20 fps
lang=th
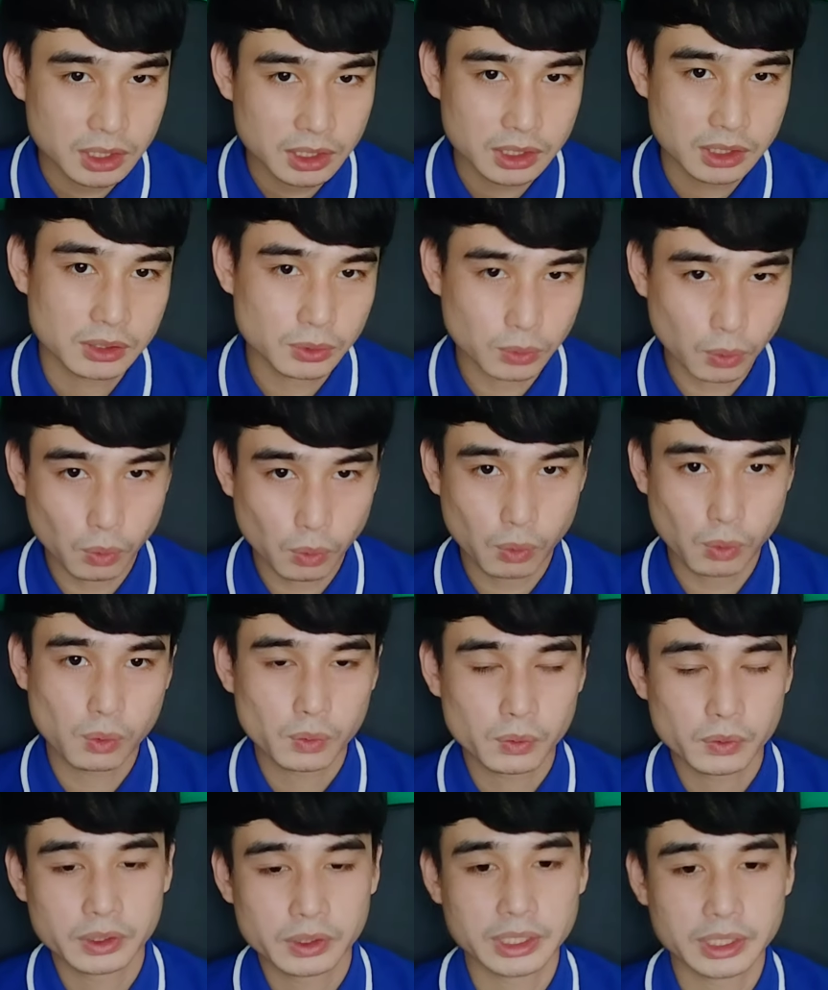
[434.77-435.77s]
รู้
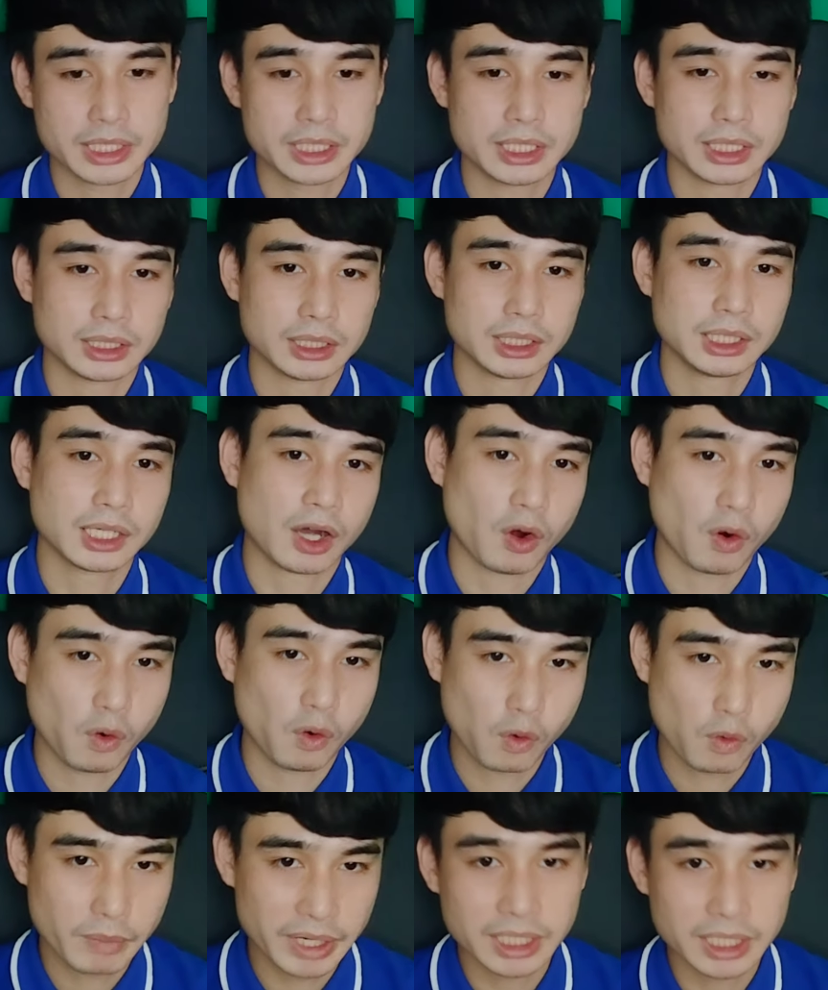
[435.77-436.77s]
ในสิ่งที่เขาไม่
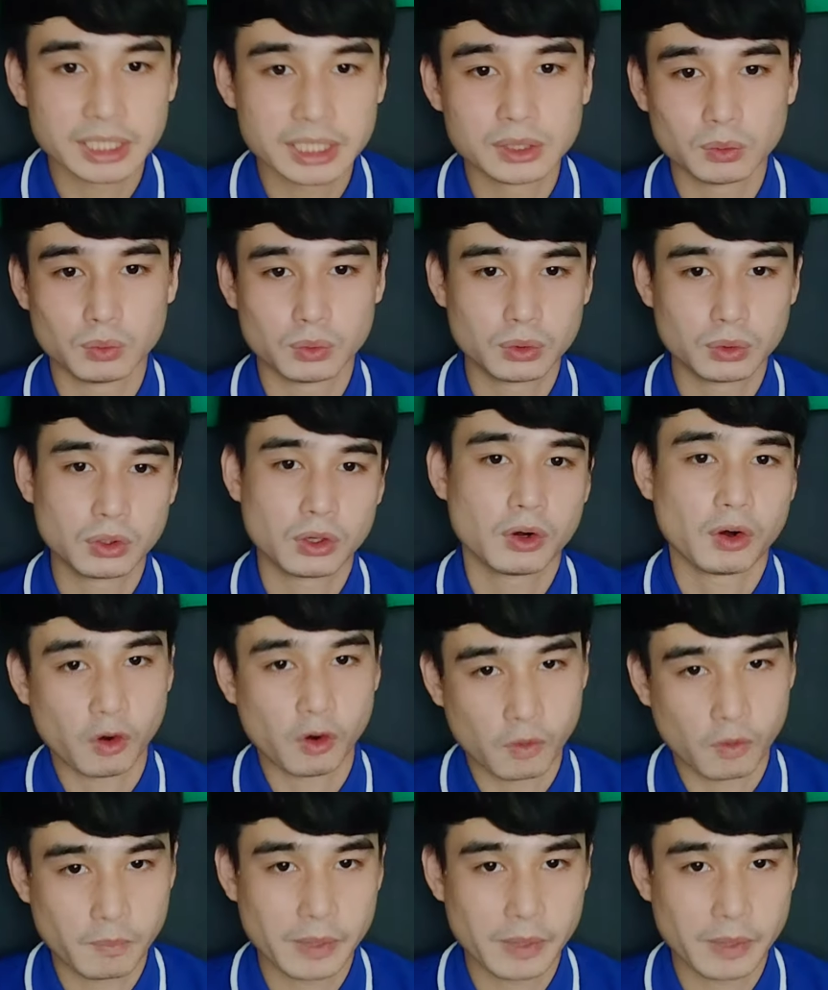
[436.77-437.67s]
เคยรู้ออกไป